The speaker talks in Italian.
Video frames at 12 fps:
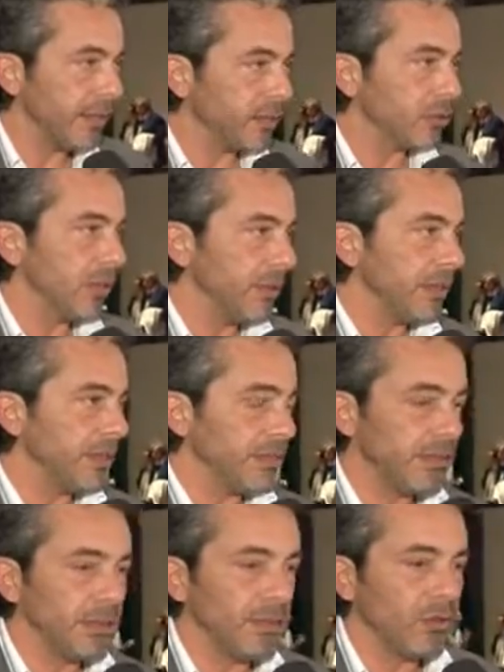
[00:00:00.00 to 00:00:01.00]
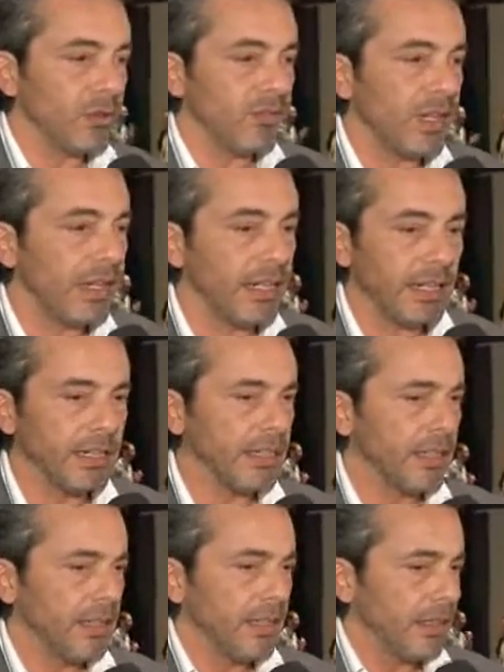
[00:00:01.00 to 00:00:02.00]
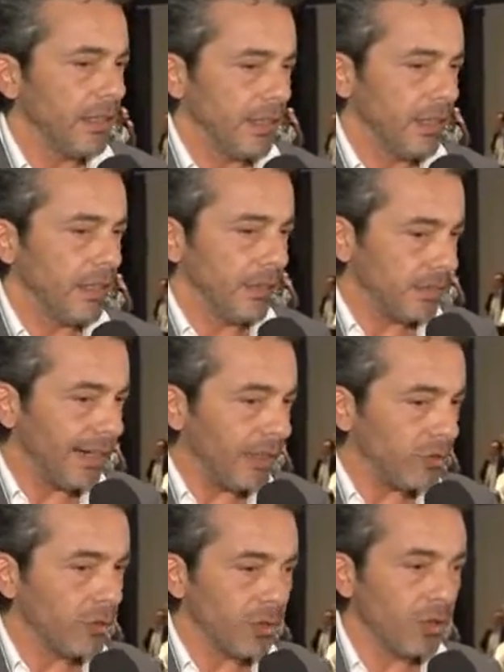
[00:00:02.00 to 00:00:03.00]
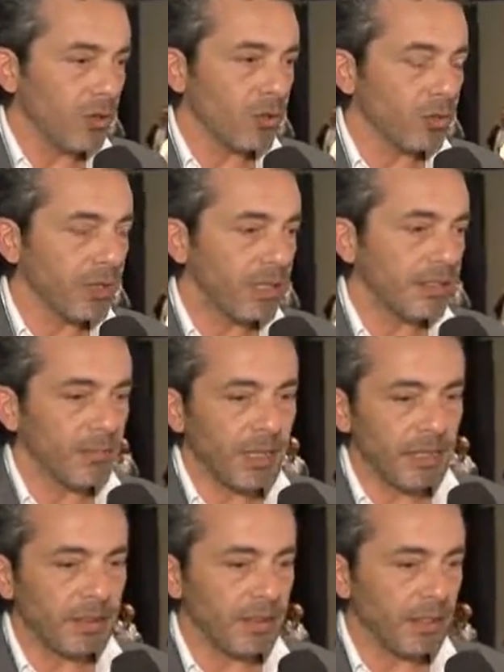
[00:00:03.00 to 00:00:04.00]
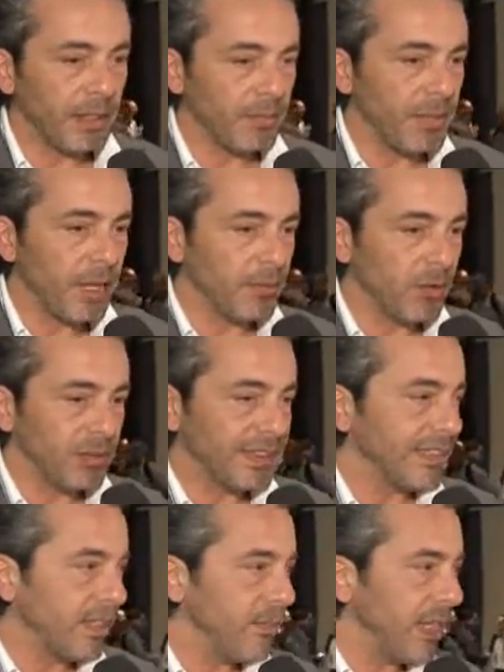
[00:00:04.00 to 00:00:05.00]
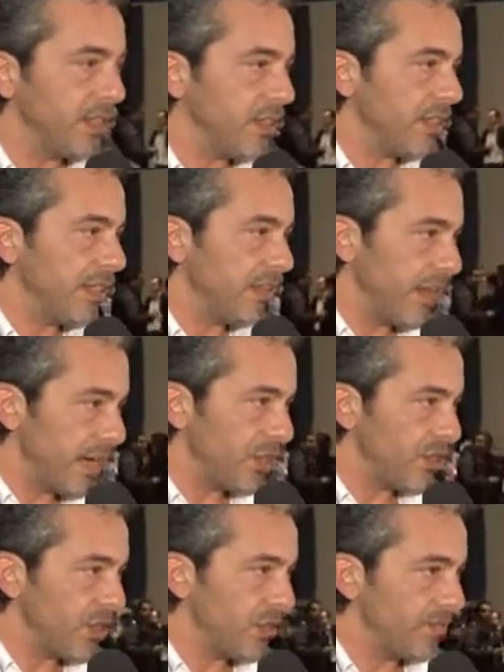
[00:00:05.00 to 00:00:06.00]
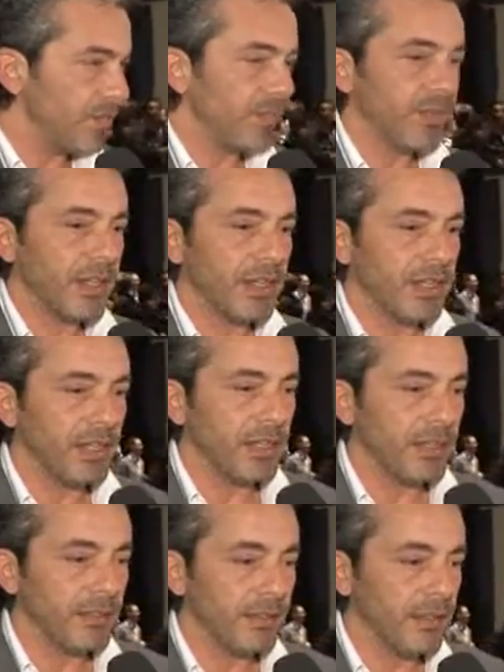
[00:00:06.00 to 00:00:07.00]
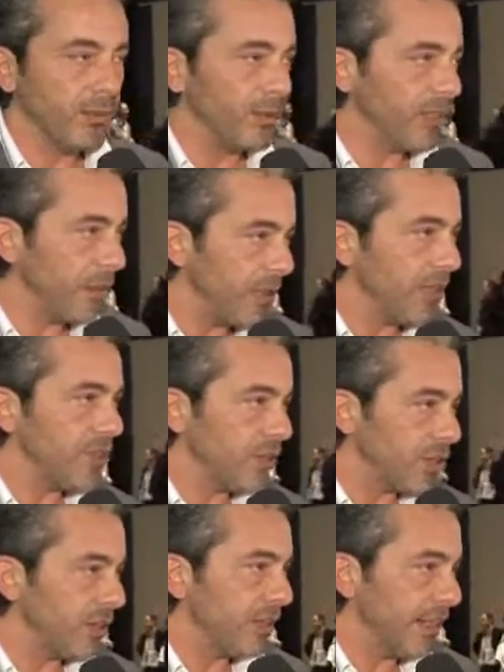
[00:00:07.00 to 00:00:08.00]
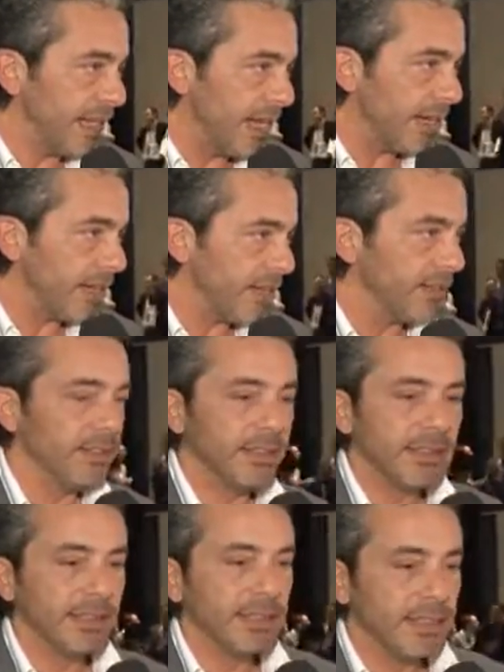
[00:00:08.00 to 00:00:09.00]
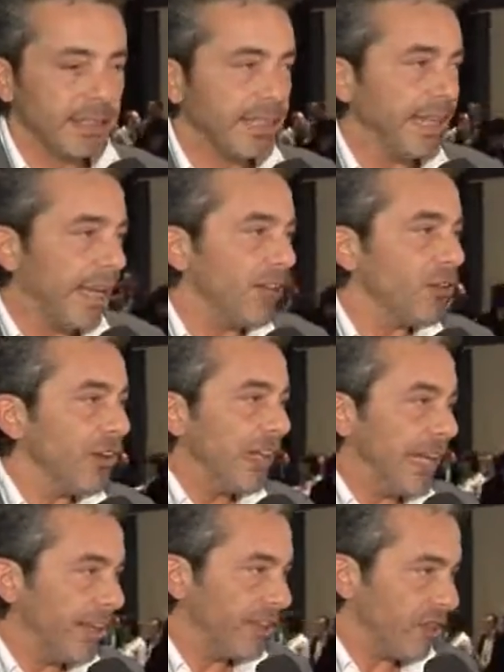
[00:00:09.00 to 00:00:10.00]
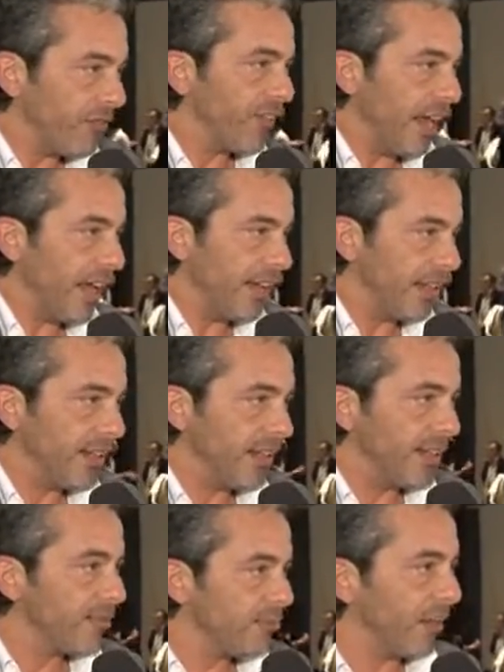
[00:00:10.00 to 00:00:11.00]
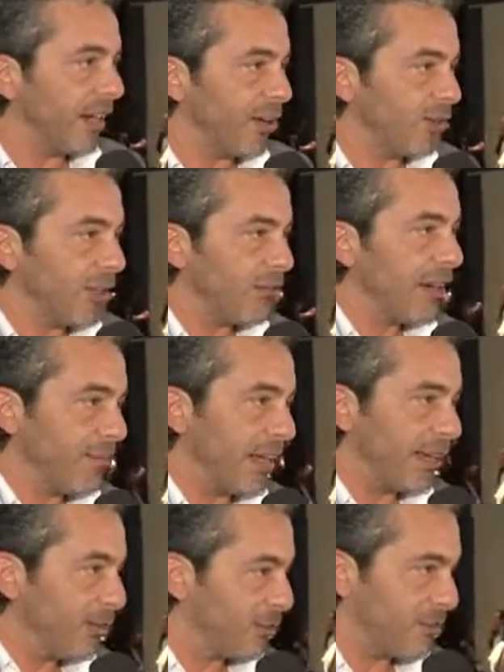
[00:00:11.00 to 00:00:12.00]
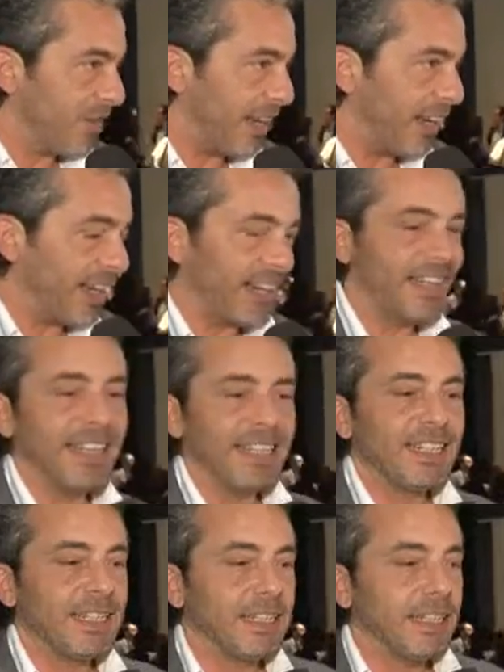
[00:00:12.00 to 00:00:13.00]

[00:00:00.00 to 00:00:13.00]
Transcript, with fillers: assolutamente sì, noi in Venere eh, tra l'altro me ne occupo direttamente, abbiamo 7.000 agenzie di viaggi eh, di cui 3.500 italiane che ai loro clienti offline prenotano un albergo su Venere